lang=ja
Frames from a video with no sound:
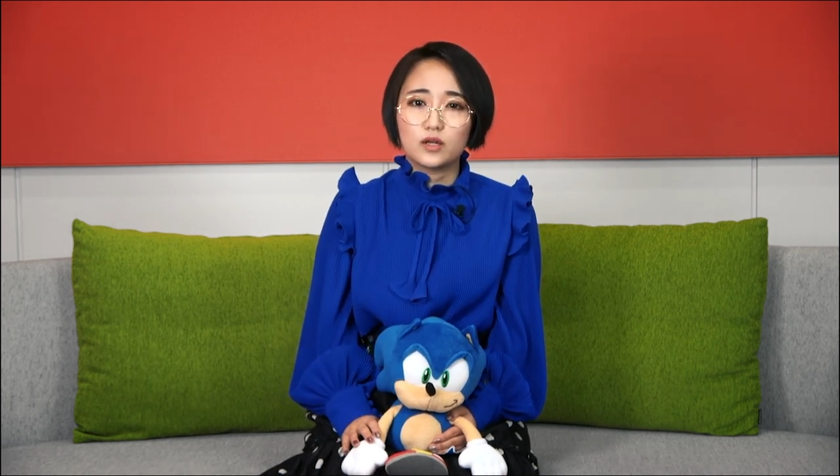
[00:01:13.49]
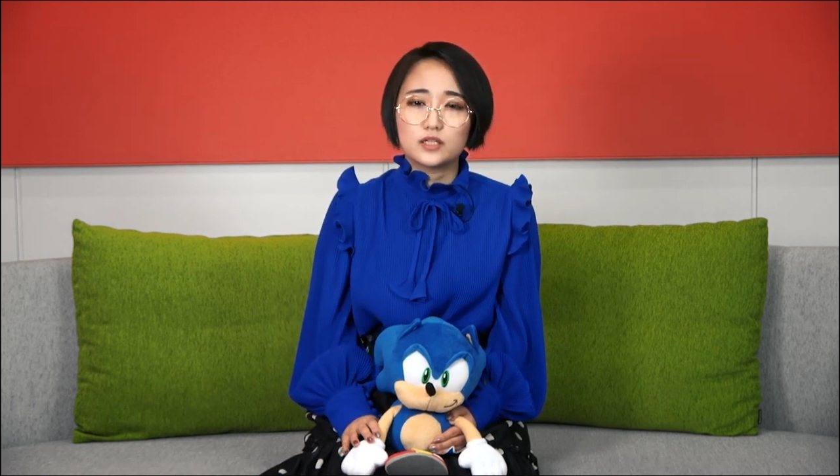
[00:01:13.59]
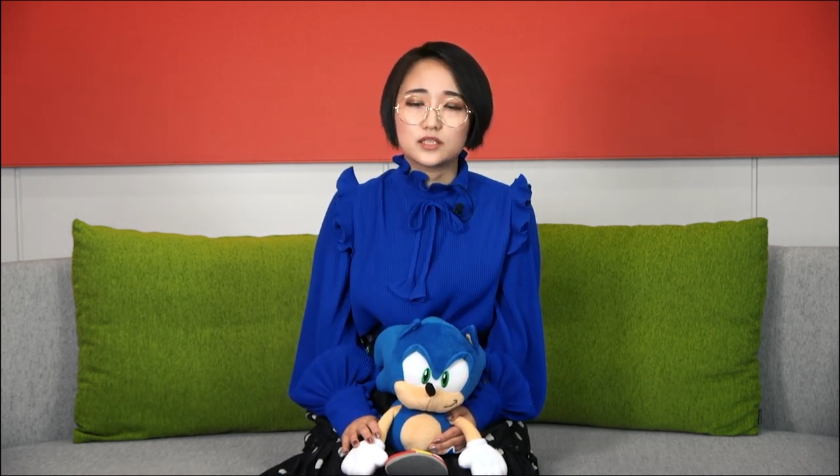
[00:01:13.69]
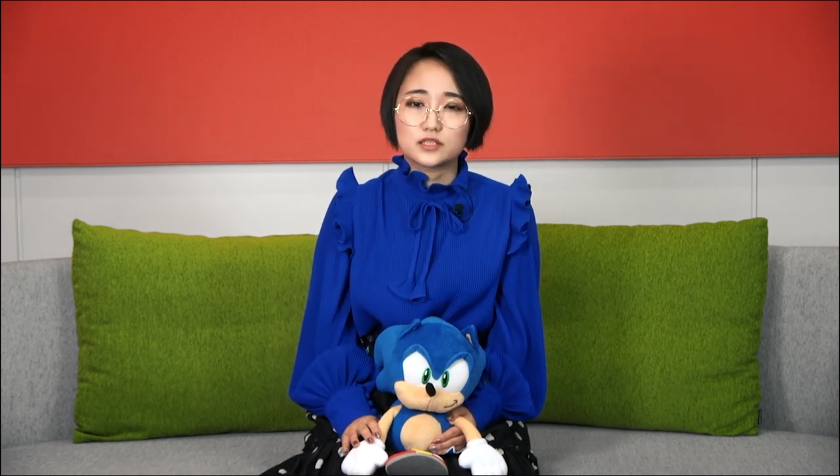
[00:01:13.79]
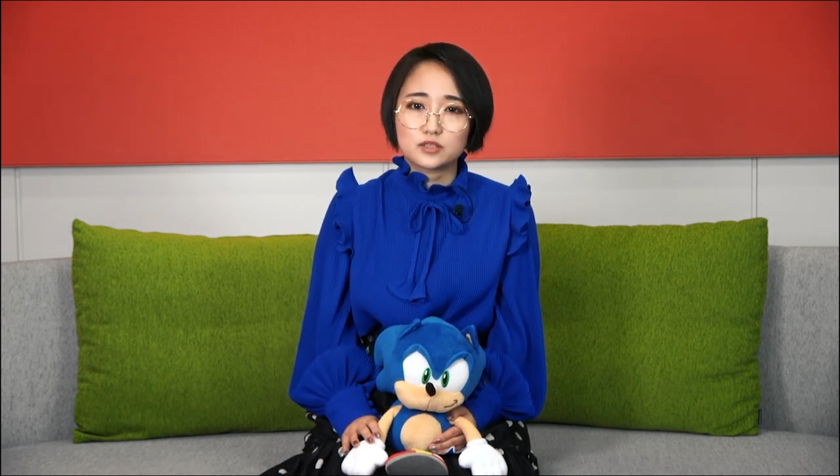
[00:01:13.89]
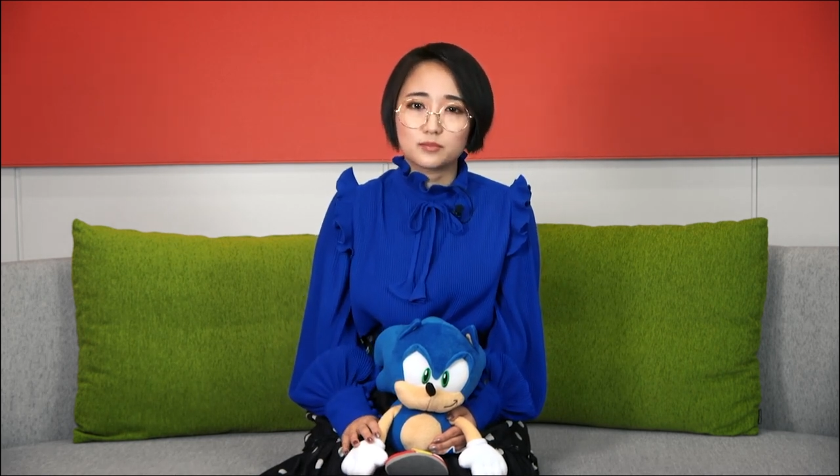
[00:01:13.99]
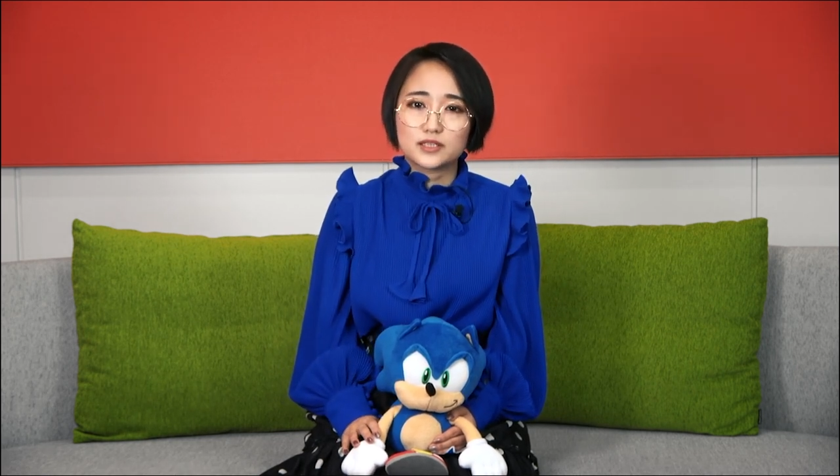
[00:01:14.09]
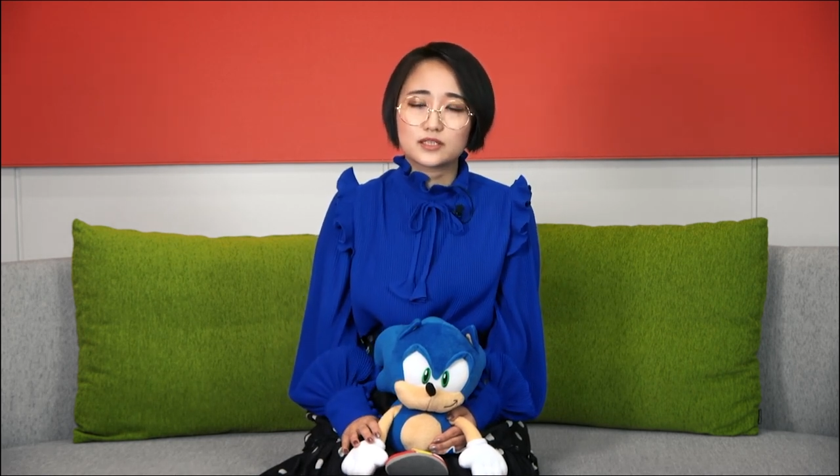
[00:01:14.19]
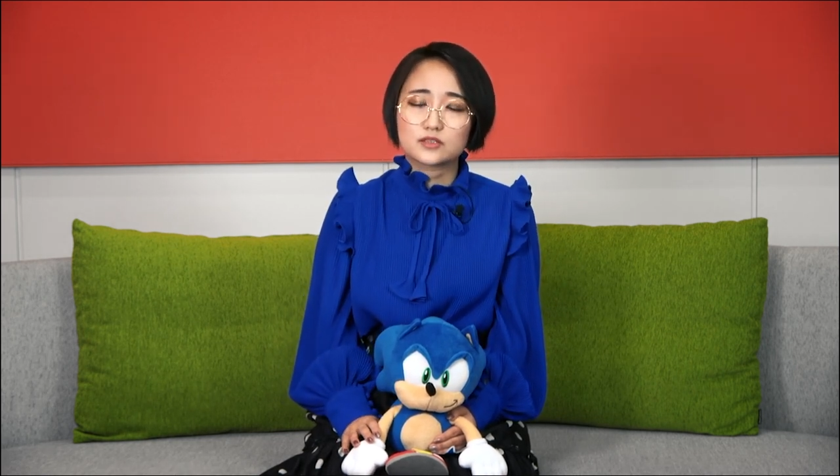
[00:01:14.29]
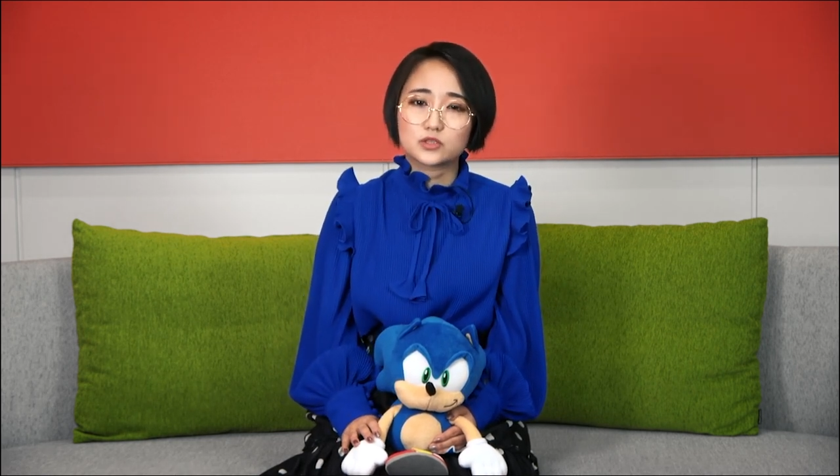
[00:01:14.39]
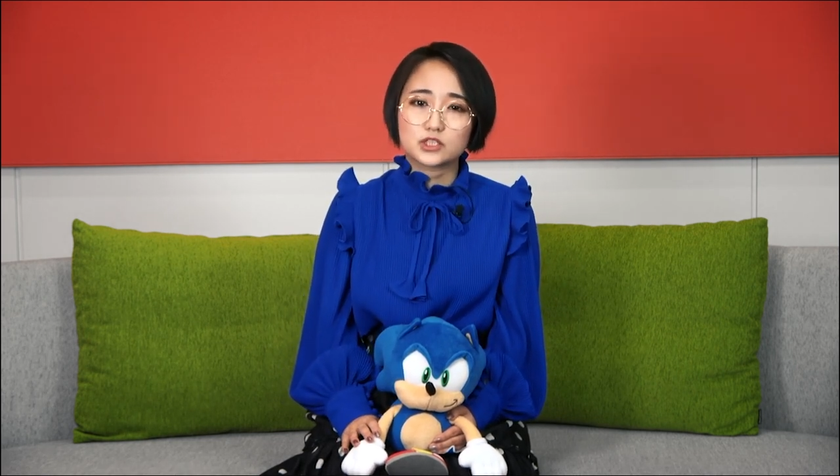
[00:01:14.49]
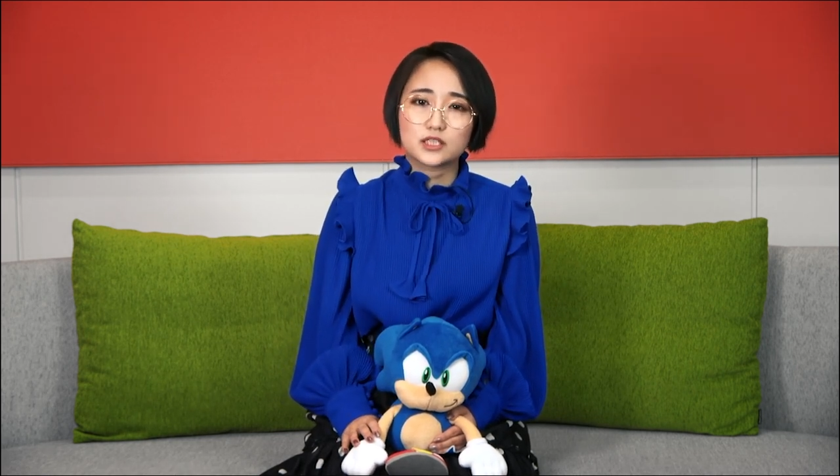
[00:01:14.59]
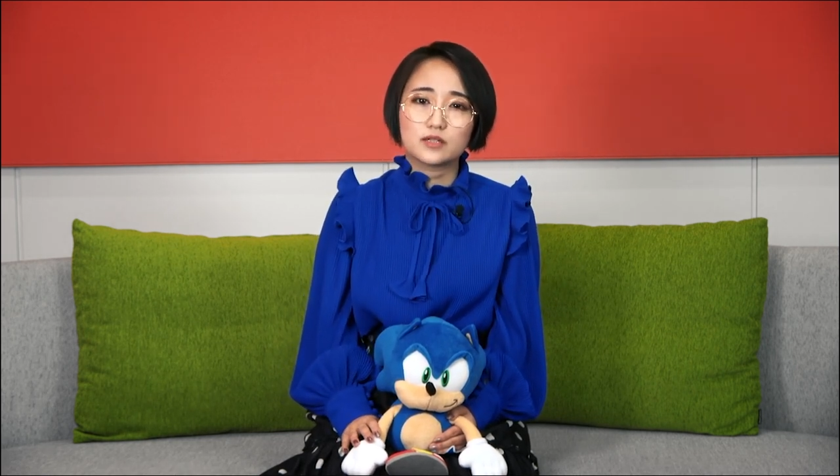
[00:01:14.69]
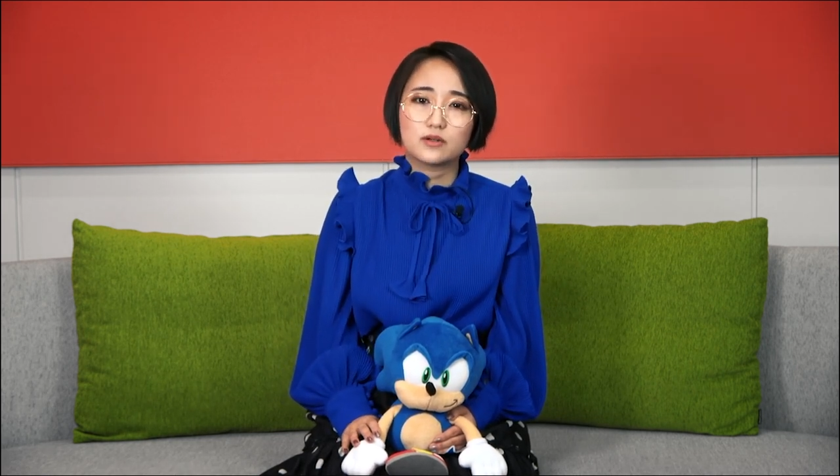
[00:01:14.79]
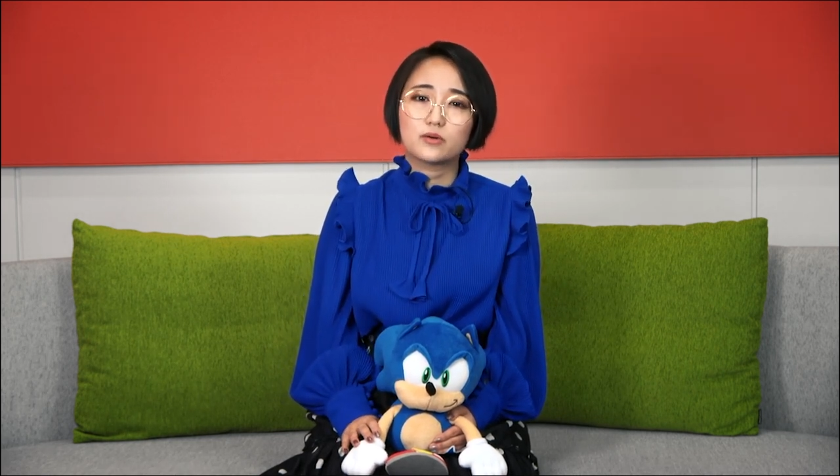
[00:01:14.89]
いつの間にか年
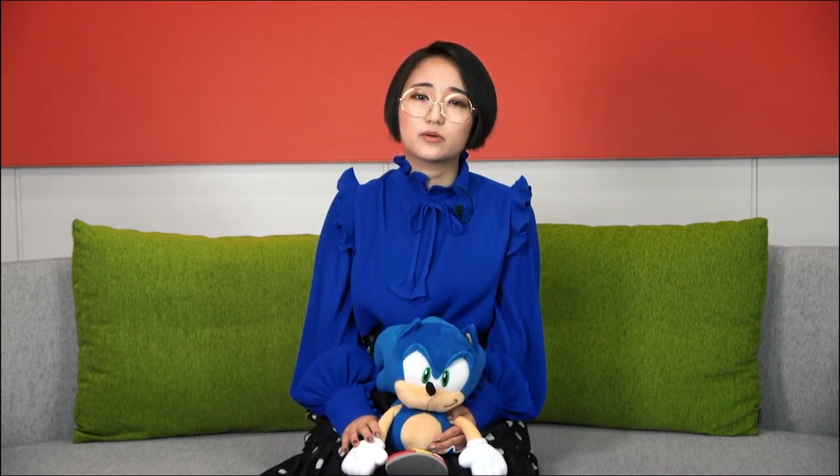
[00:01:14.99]
だけは